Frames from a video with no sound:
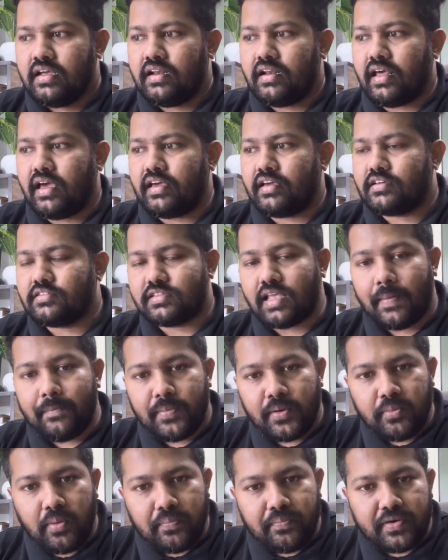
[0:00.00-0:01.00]
लाइक
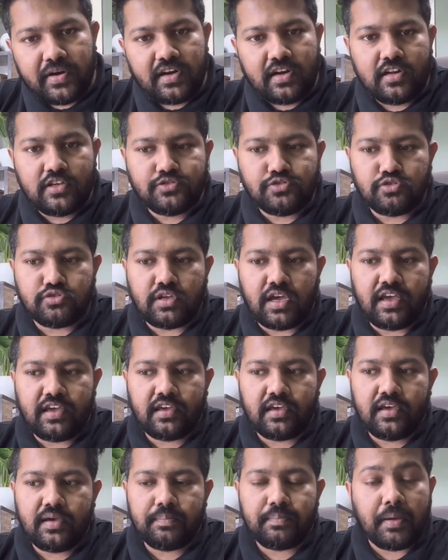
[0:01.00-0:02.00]
सैंपल पेपर रिलीज हो जाएंगे